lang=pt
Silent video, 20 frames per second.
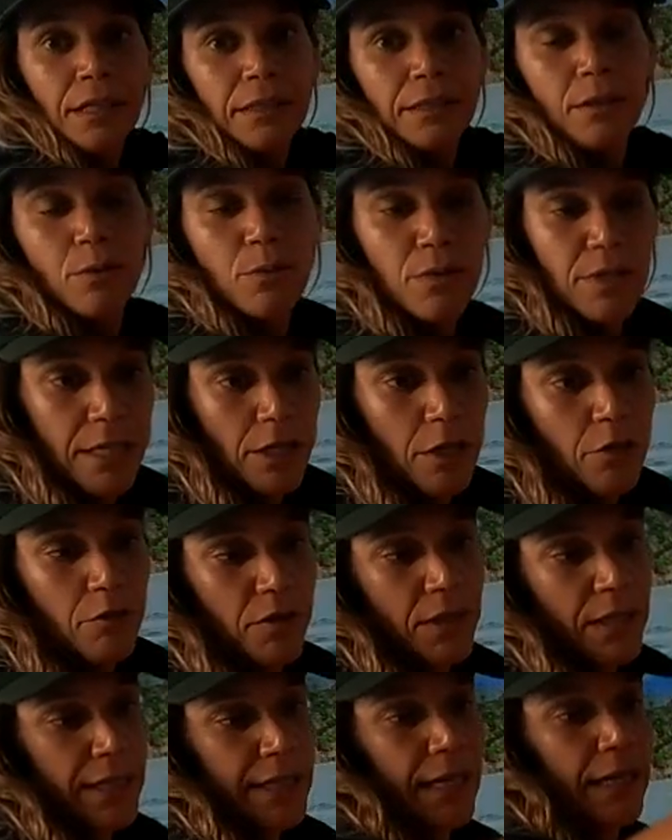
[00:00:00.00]
então
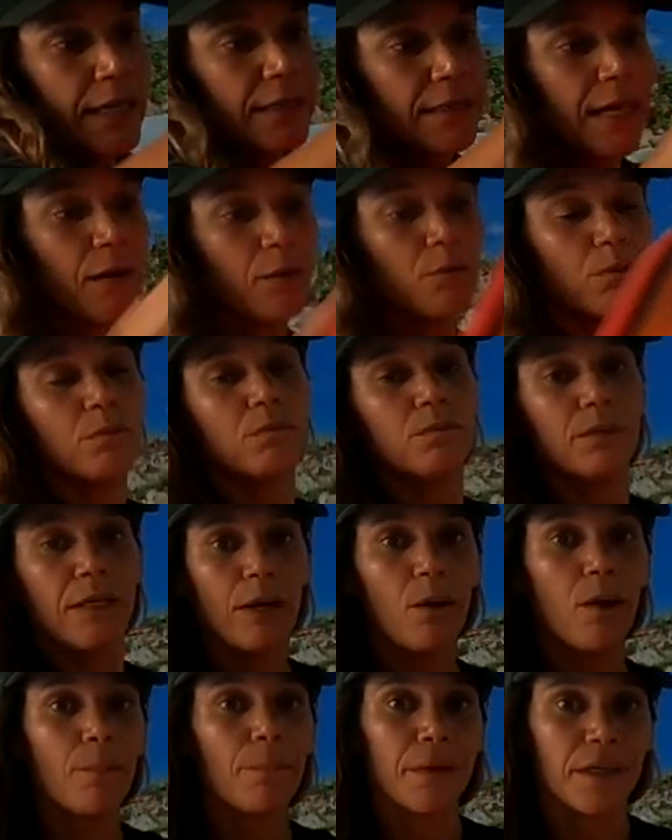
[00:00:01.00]
significa que ela tá um,
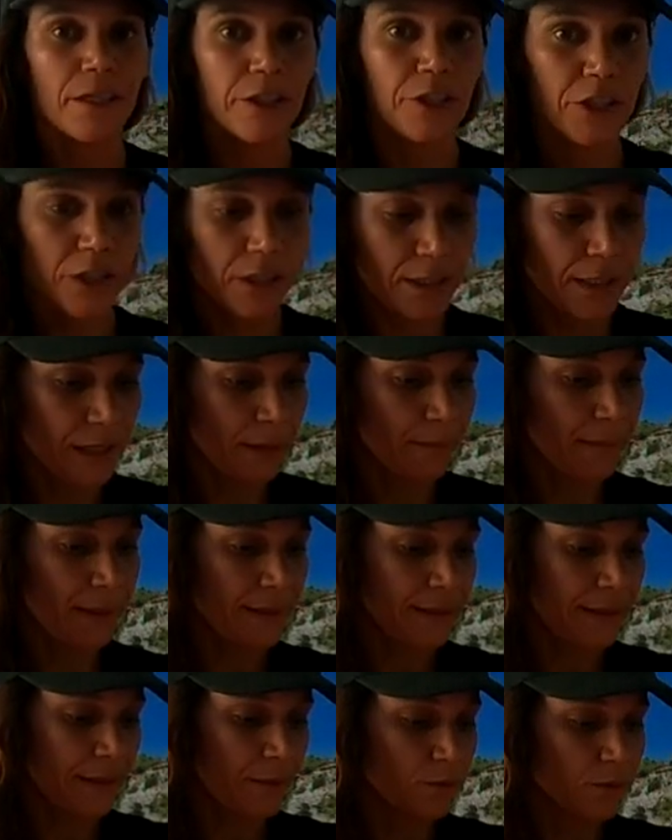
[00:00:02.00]
é uma prancha que
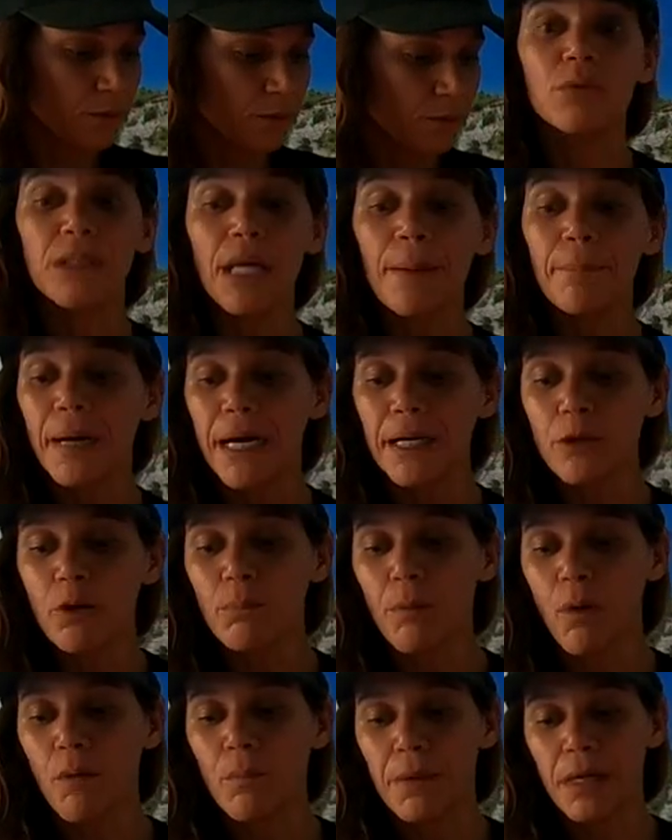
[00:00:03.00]
também tem um tamanho
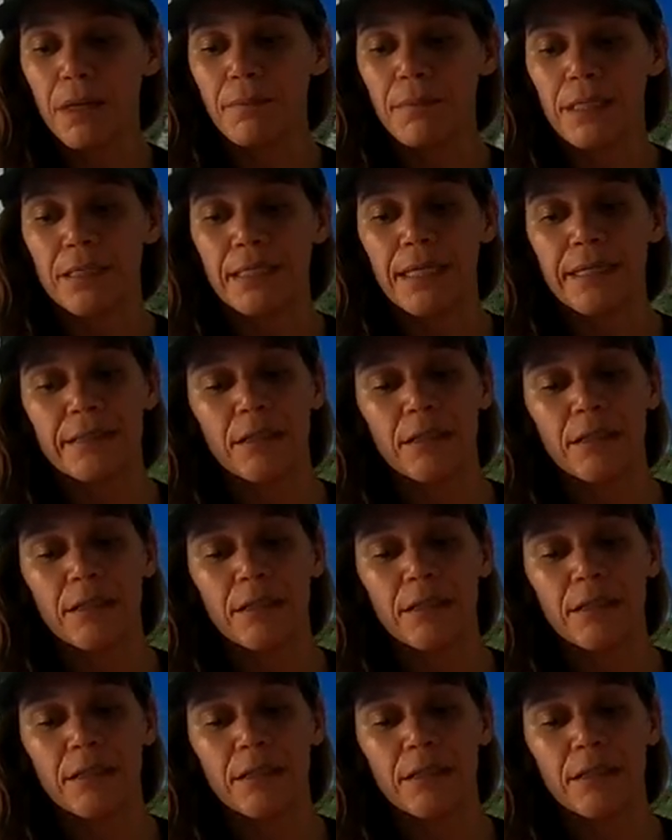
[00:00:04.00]
bom para mim, né?